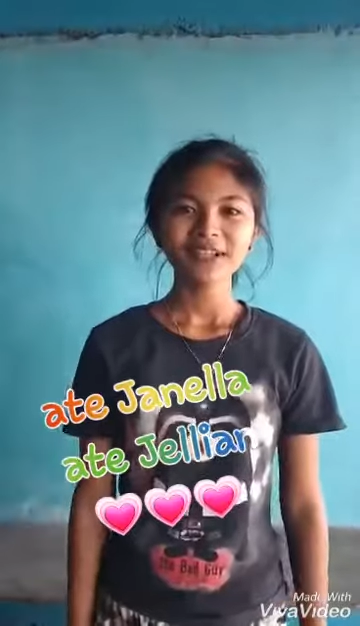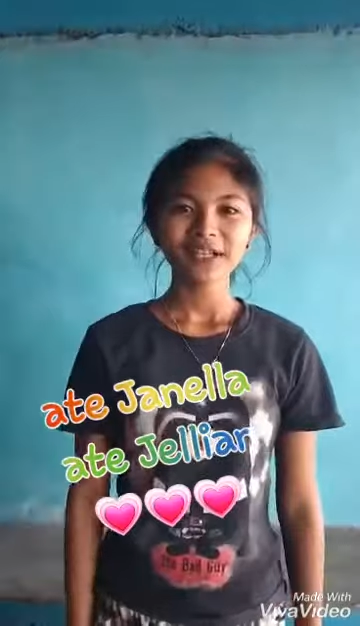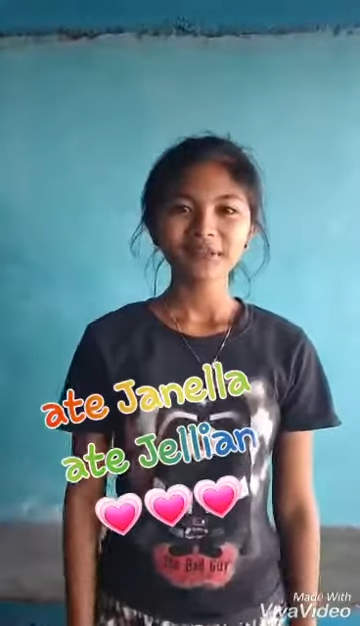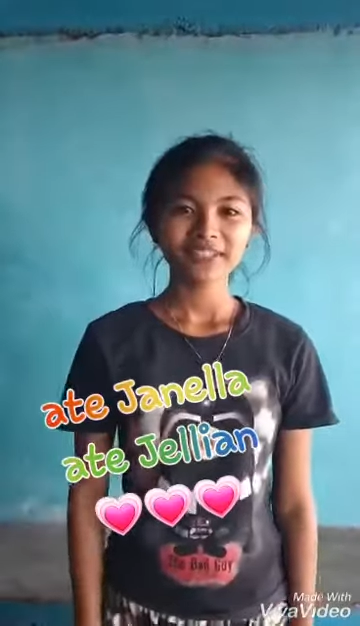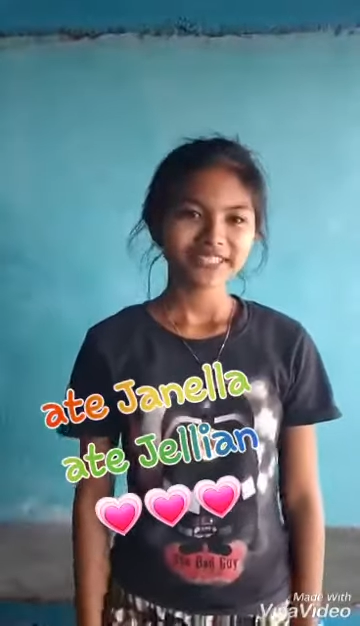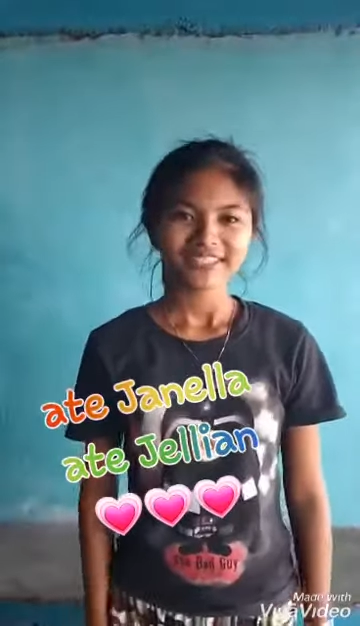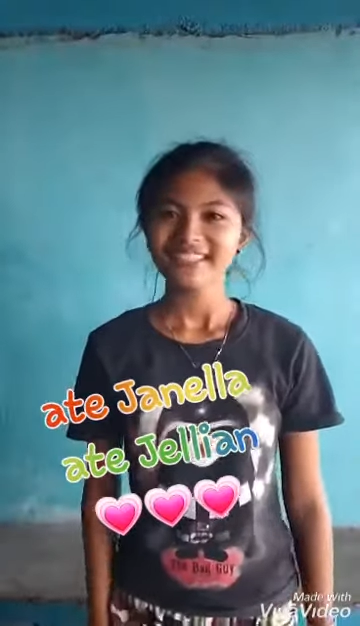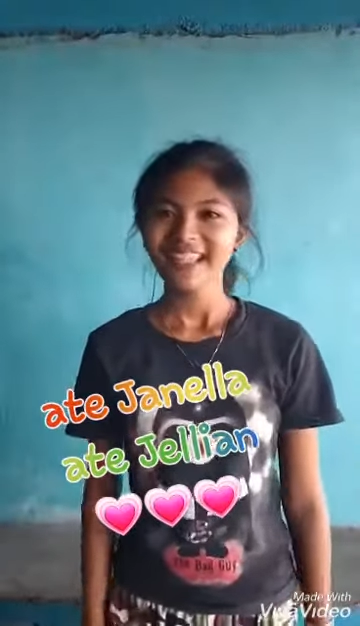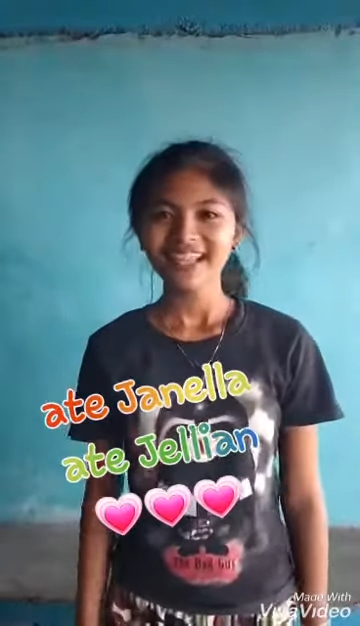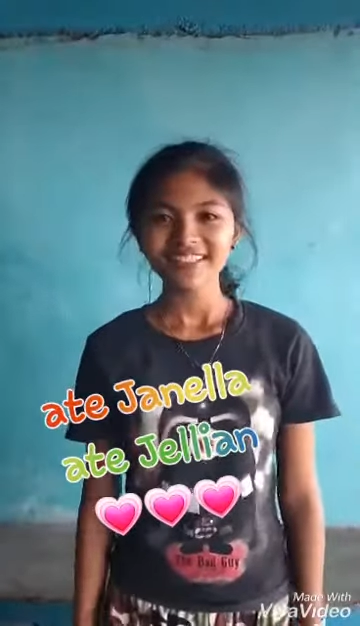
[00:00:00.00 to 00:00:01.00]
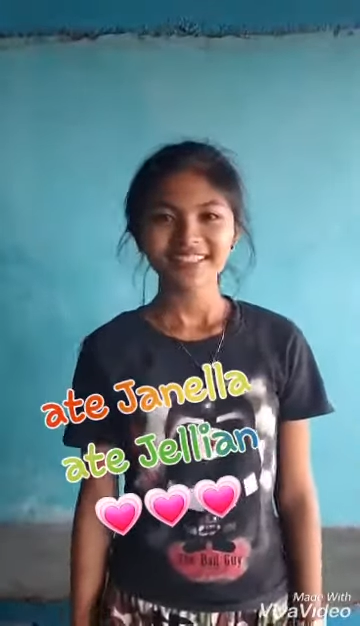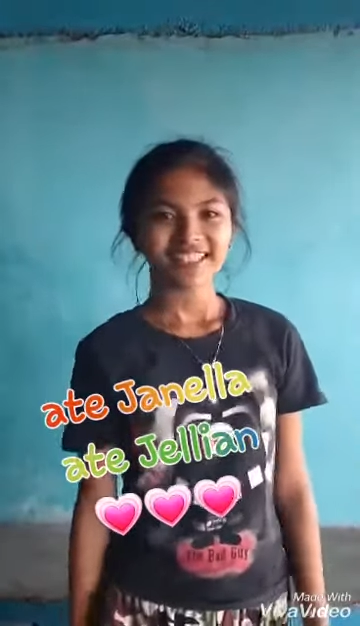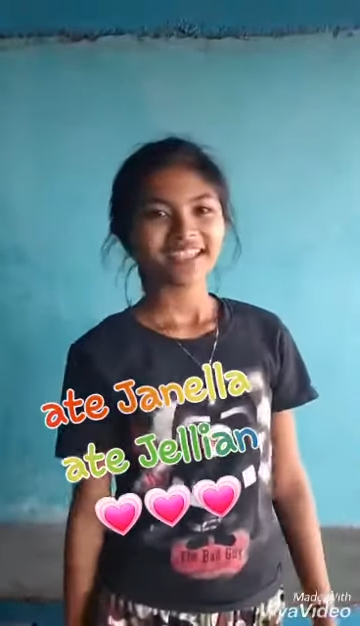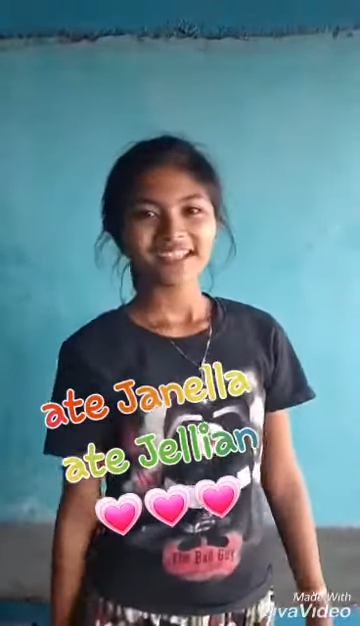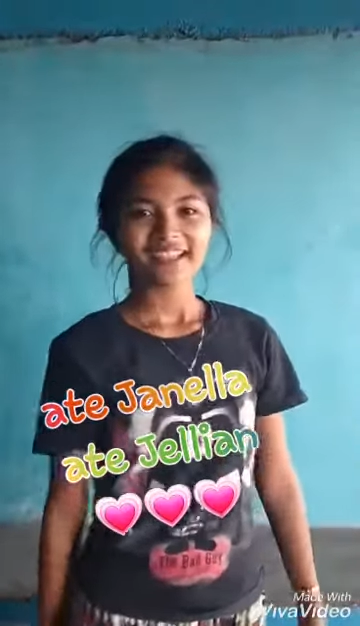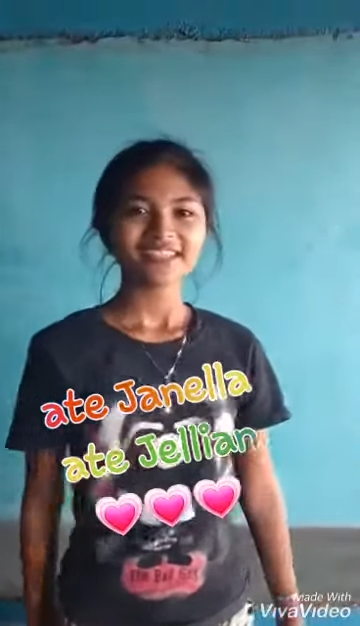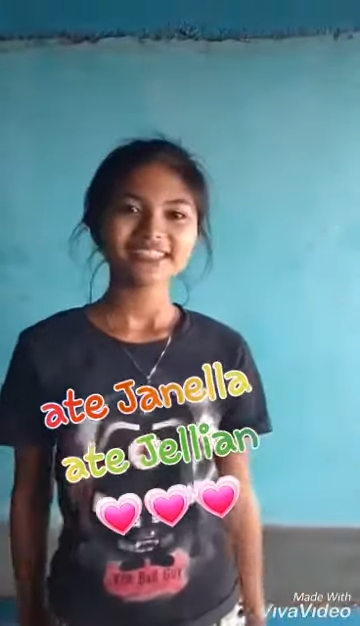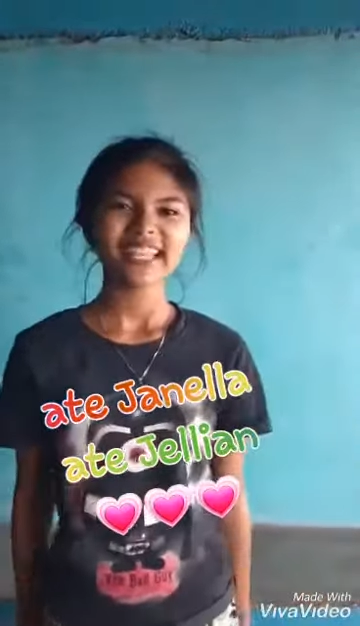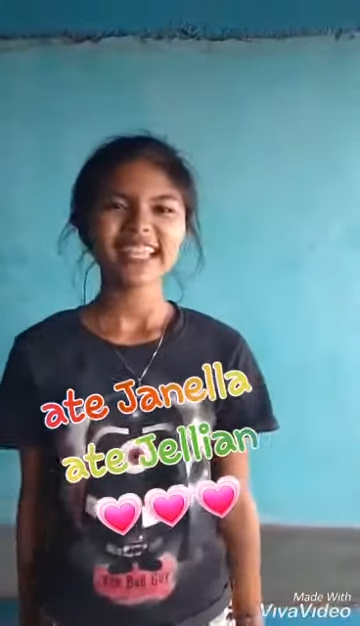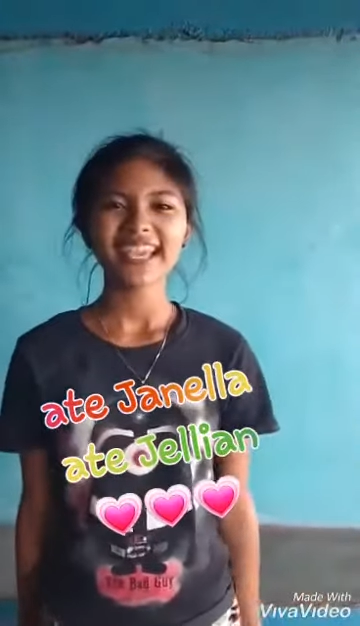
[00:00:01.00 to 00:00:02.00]
coming at lagi.
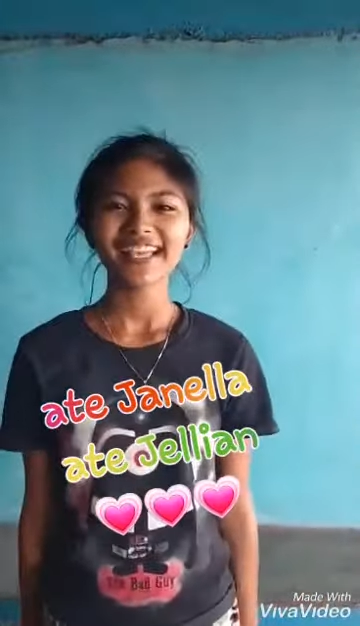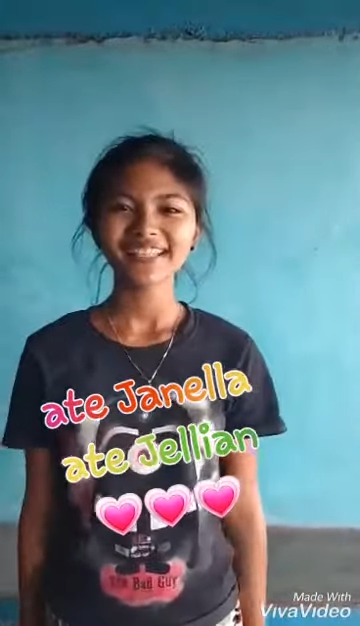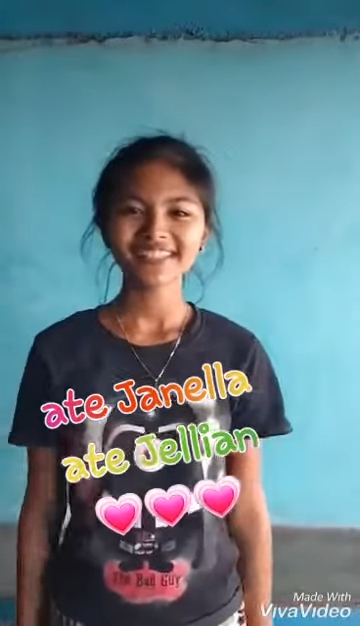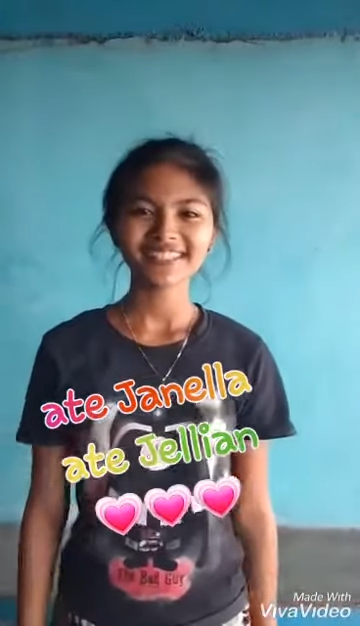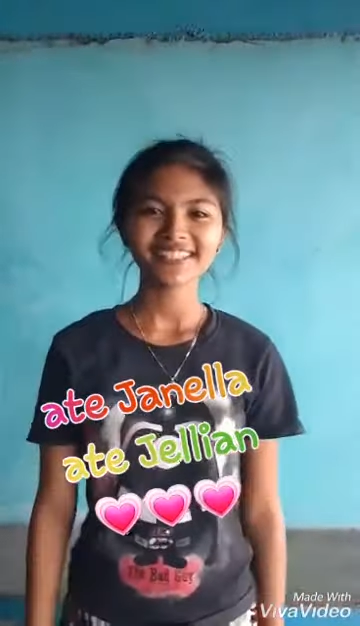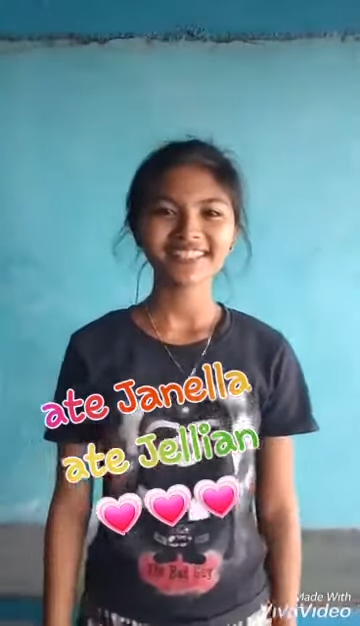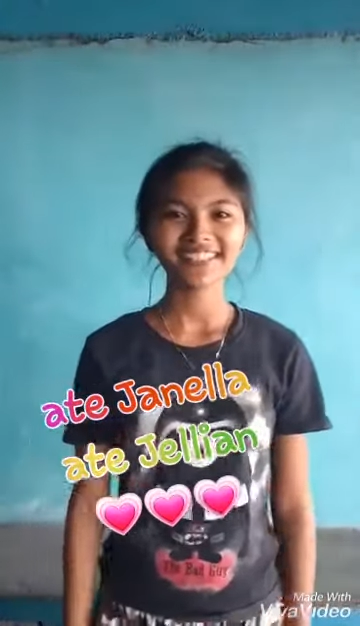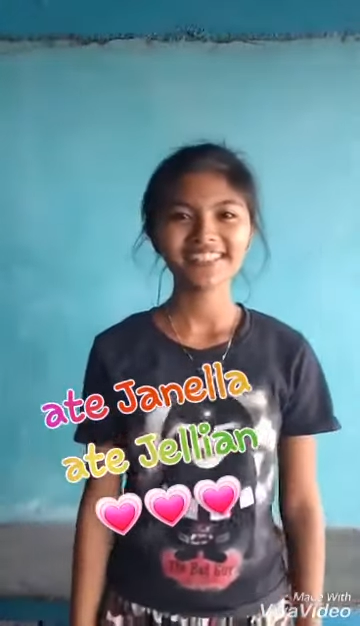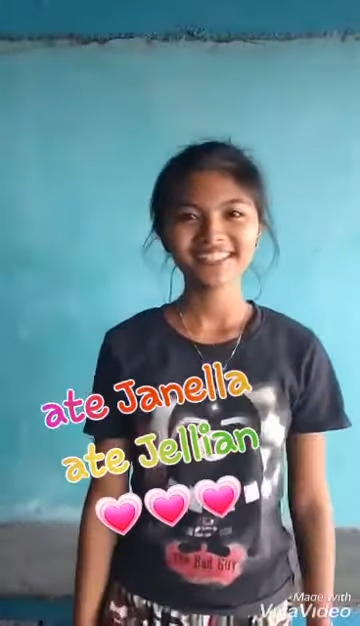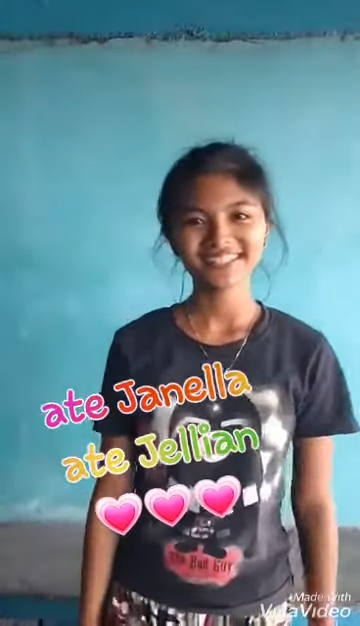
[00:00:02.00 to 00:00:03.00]
Stay healthy.